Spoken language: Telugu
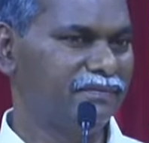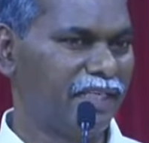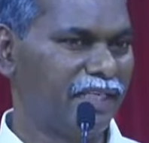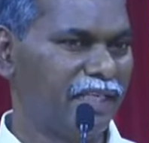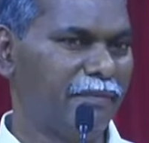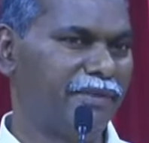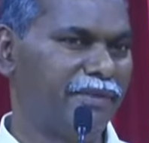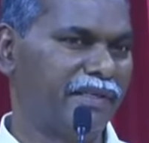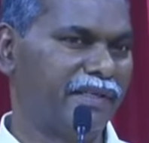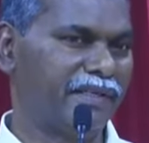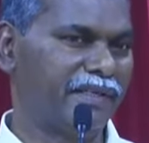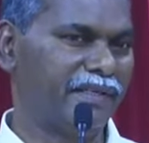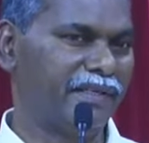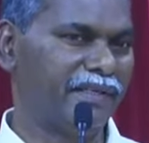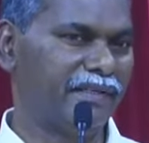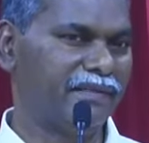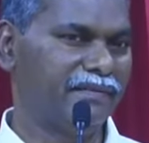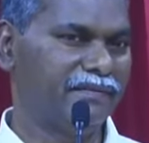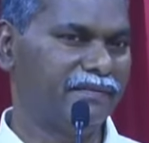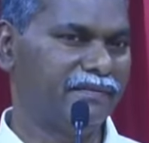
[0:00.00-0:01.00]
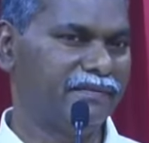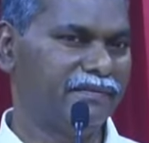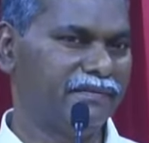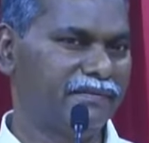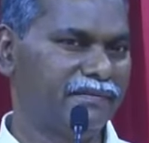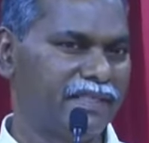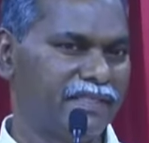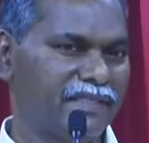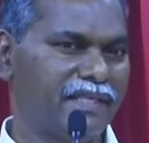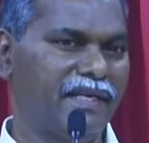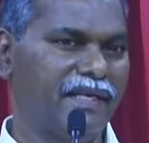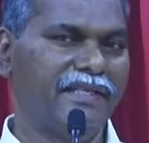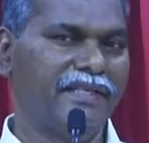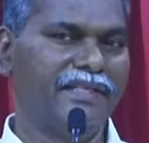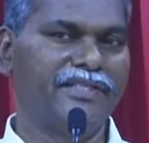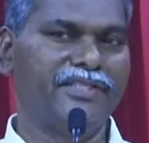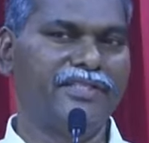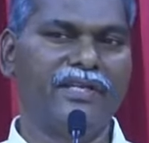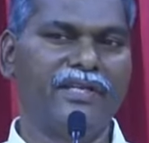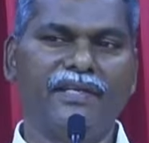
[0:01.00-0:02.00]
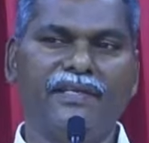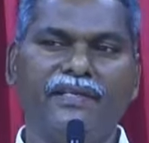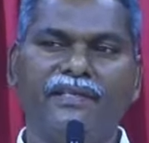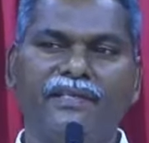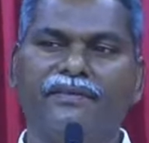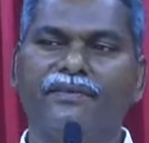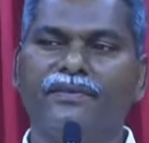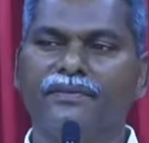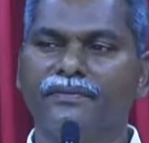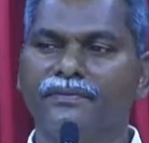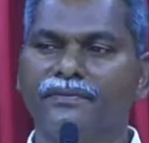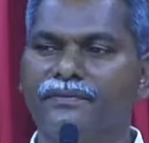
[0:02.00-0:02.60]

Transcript: ఏమిటి ఇక్కడ అసలు అన్యజనులు అంటే వారు